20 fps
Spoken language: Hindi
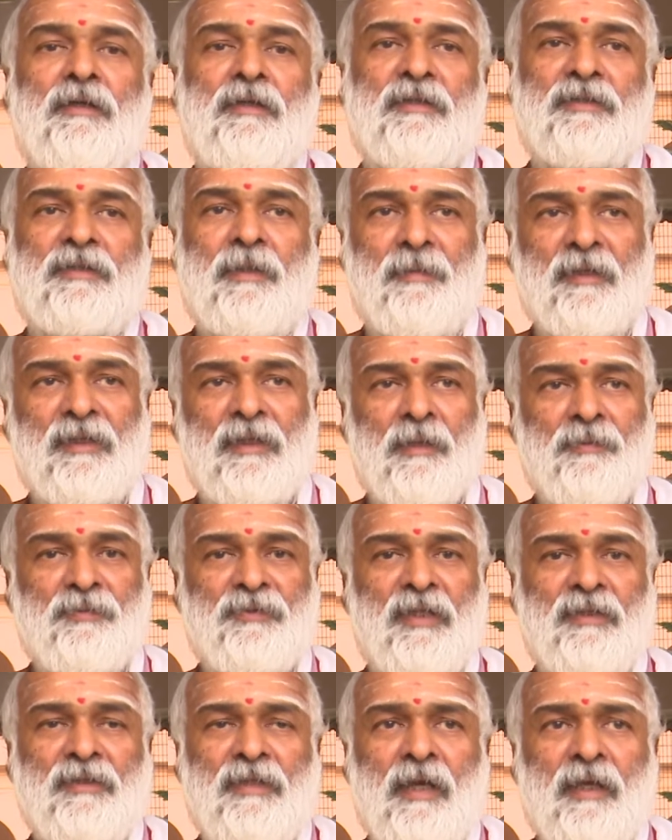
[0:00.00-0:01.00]
इसका मतलब
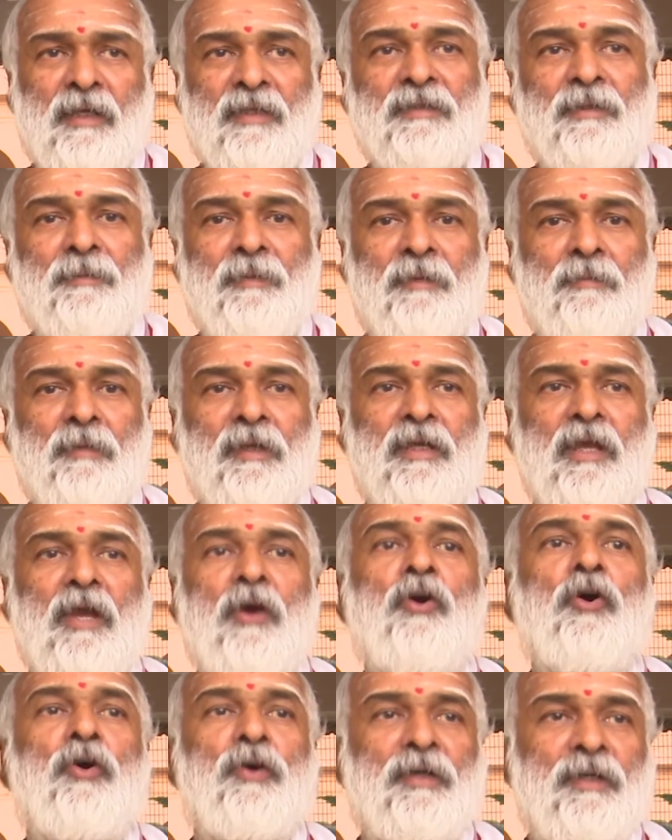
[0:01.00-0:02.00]
संध्या के समय में क्या
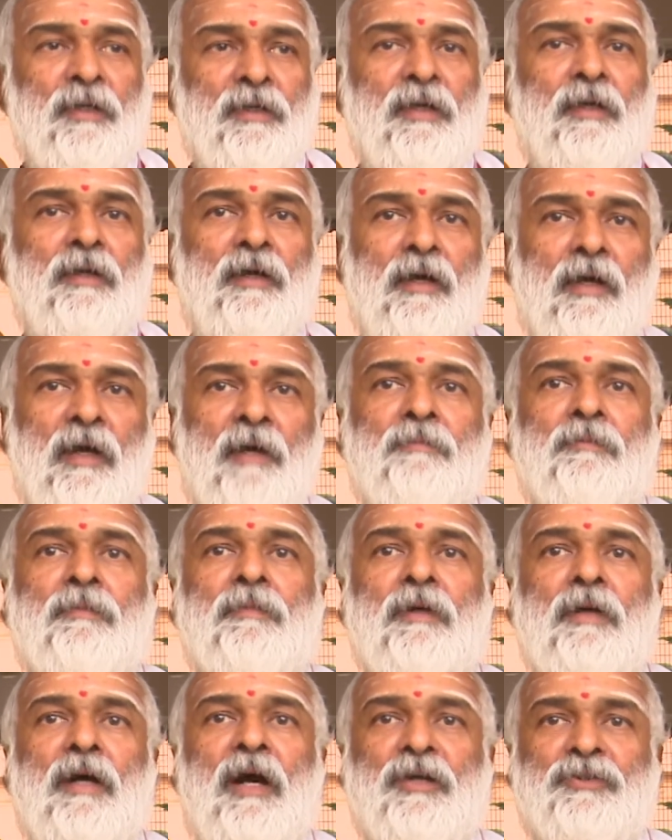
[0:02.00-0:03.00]
हो हम
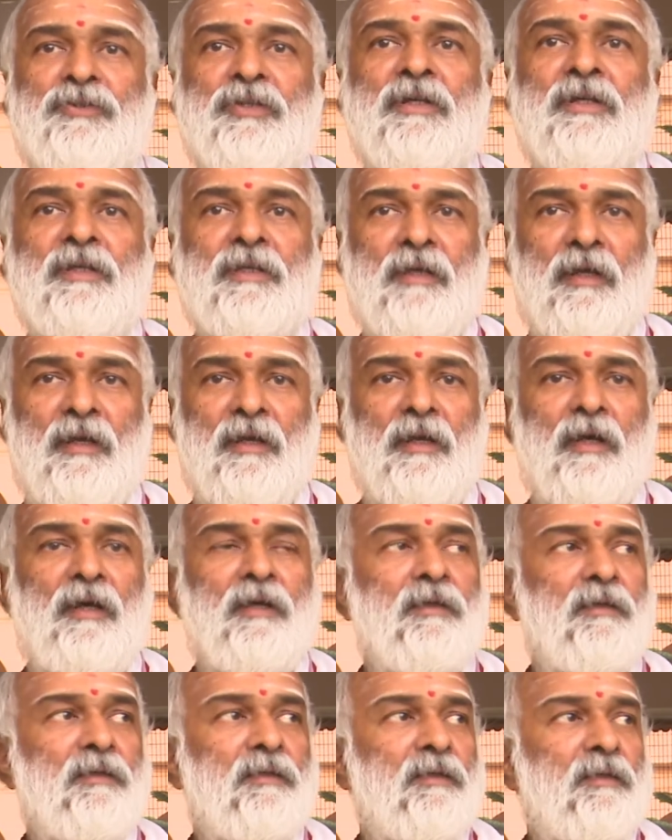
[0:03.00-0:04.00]
आचरण करना
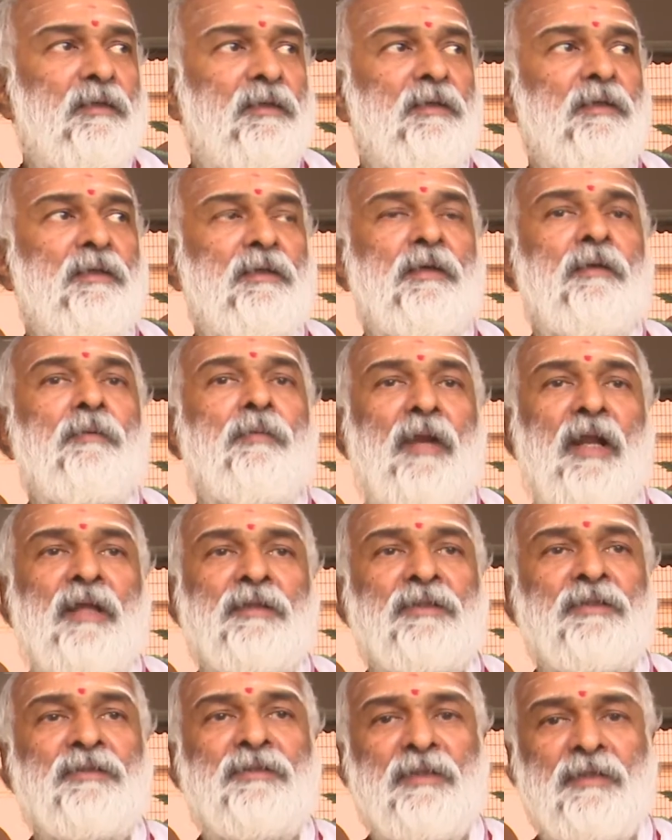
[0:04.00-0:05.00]

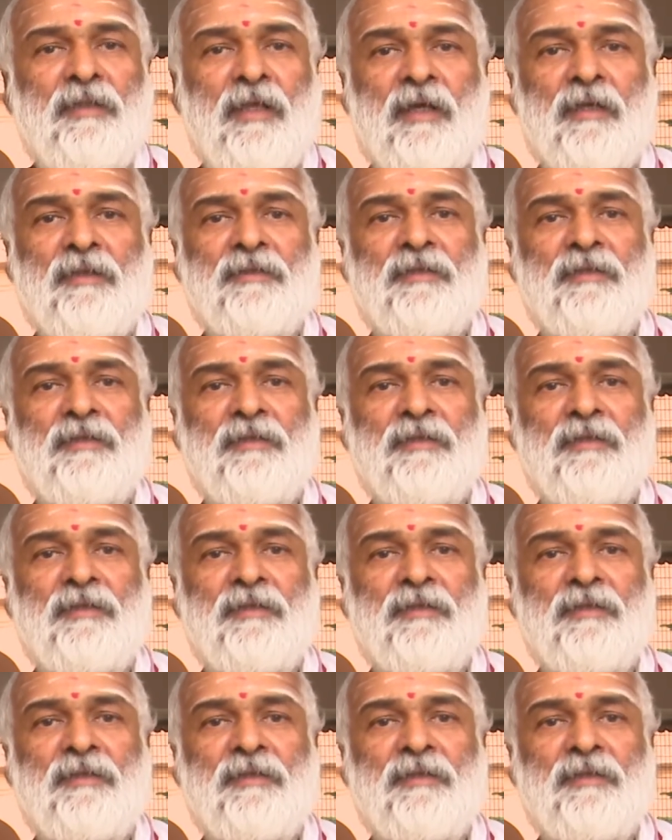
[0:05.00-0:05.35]
प्रातः संध्या का